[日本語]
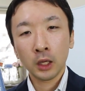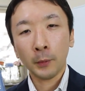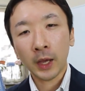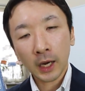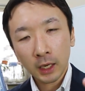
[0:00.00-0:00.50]

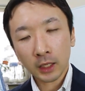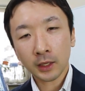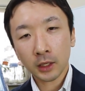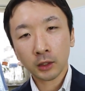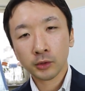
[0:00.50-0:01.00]
やっぱやらなきゃい
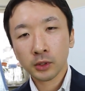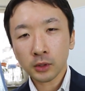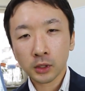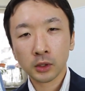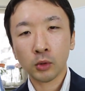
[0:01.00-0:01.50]
けないんだけどつ
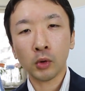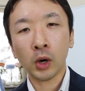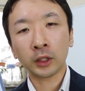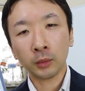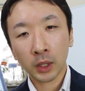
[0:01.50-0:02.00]
いついこ
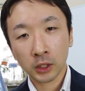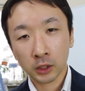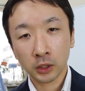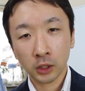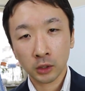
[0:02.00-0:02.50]
う後回し
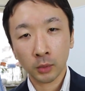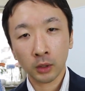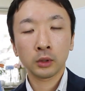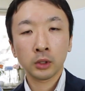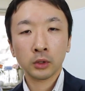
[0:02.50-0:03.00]
にしてしま
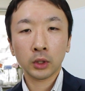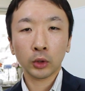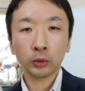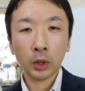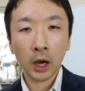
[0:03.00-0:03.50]
うそんな
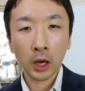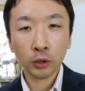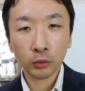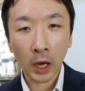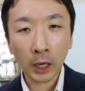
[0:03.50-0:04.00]
ことが
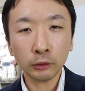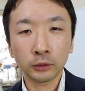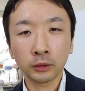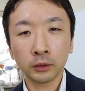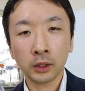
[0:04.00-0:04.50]
よくある
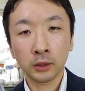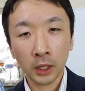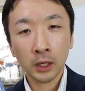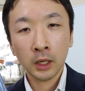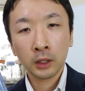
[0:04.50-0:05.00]
んです
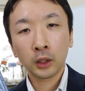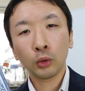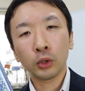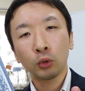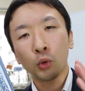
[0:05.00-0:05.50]
ねで
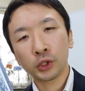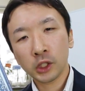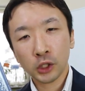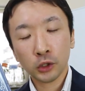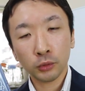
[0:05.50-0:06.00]
特に個
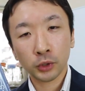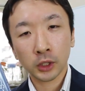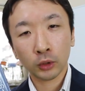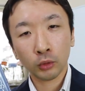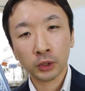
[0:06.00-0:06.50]
人事業主
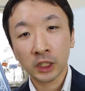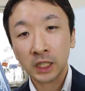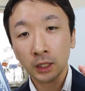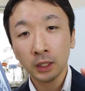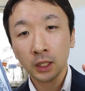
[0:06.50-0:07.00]
だと時
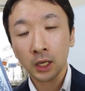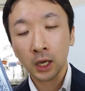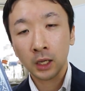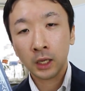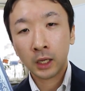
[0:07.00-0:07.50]
間的
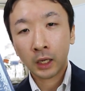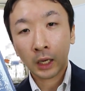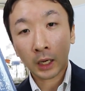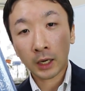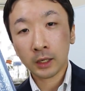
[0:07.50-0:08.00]
な
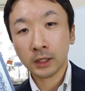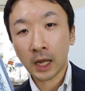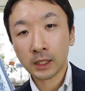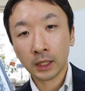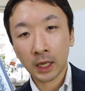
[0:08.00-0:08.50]
必ず
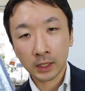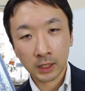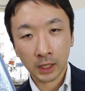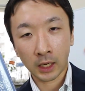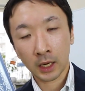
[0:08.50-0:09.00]
朝何
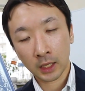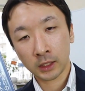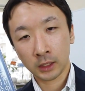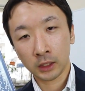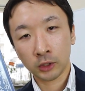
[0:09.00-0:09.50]
時から何
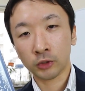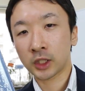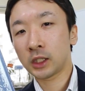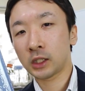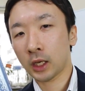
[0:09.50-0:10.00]
時出
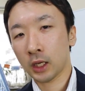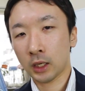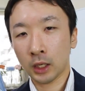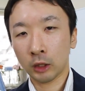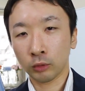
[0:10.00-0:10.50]
勤しなきゃい
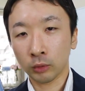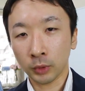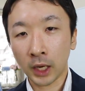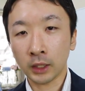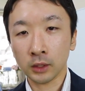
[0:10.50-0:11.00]
けないってこと
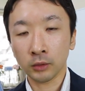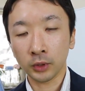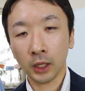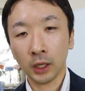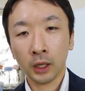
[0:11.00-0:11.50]
もないです
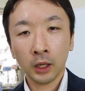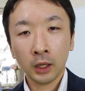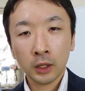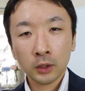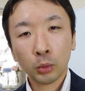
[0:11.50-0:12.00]
ので
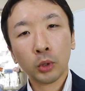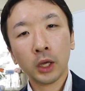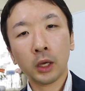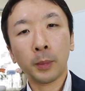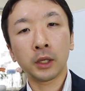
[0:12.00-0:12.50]
そこら
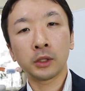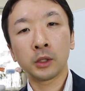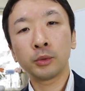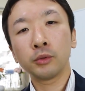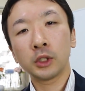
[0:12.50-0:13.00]
辺やっぱり
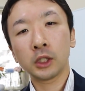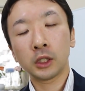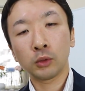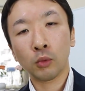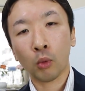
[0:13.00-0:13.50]
自分自
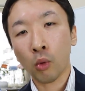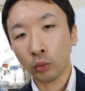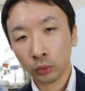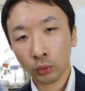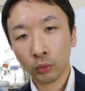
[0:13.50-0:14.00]
身を
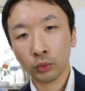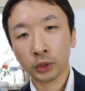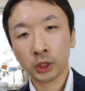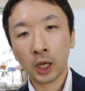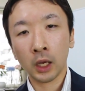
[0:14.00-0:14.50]
コントロール
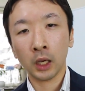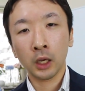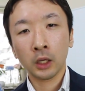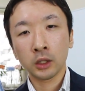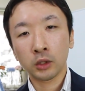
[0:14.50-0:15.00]
して
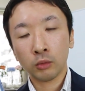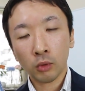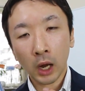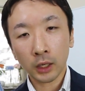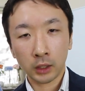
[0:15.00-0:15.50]
自己
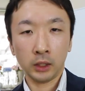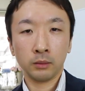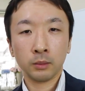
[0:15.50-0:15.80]
管理